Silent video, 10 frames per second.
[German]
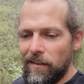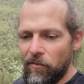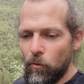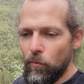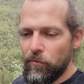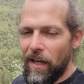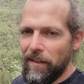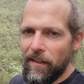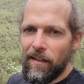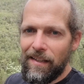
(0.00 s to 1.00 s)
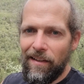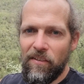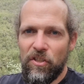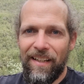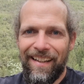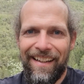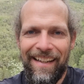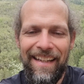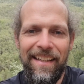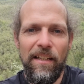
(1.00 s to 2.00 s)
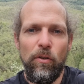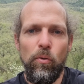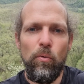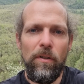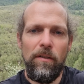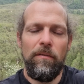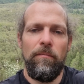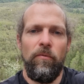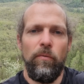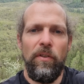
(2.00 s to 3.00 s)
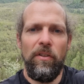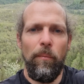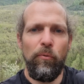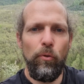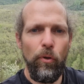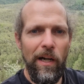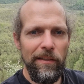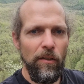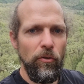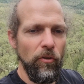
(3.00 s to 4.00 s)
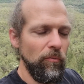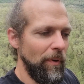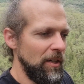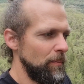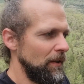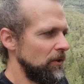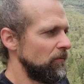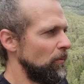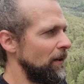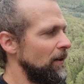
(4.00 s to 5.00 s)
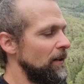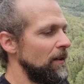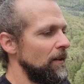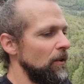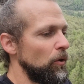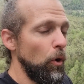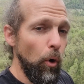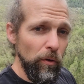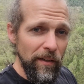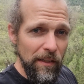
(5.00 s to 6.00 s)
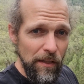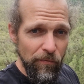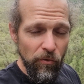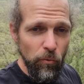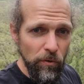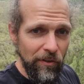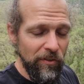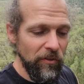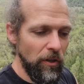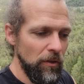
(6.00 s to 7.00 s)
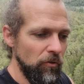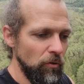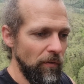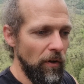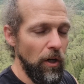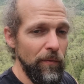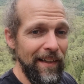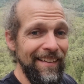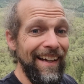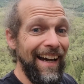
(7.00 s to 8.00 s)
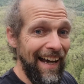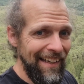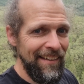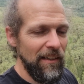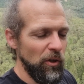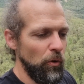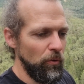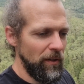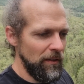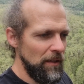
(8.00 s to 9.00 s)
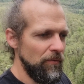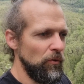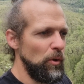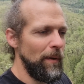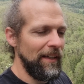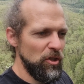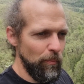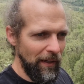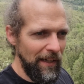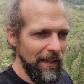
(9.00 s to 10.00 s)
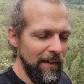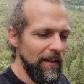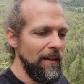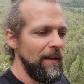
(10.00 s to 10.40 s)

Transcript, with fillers: dass oft eine klassische Redekur, so wie es in der Psychoanalyse zum Beispiel ist, wo man kognitiv versucht, diese Sachen zu verarbeiten, rein kognitiv über Gespräche,